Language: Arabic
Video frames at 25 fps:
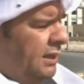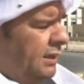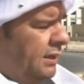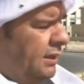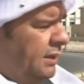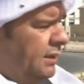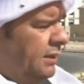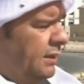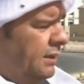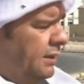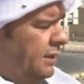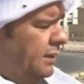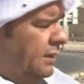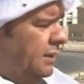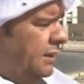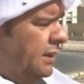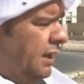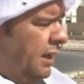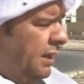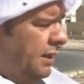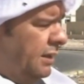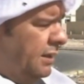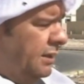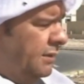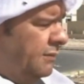آه،
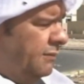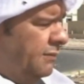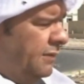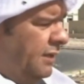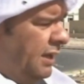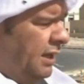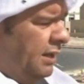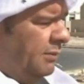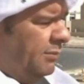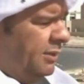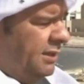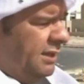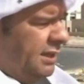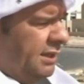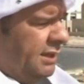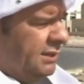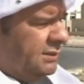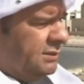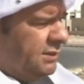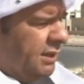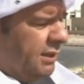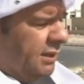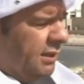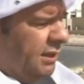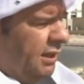كانت في المدينة
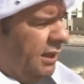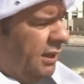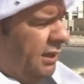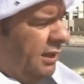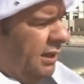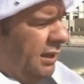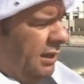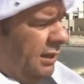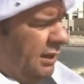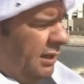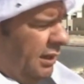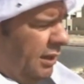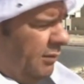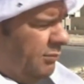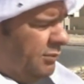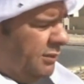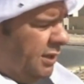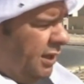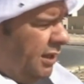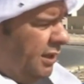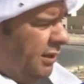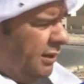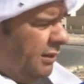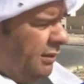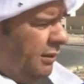جراء
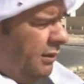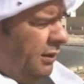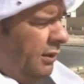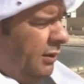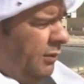الأمطار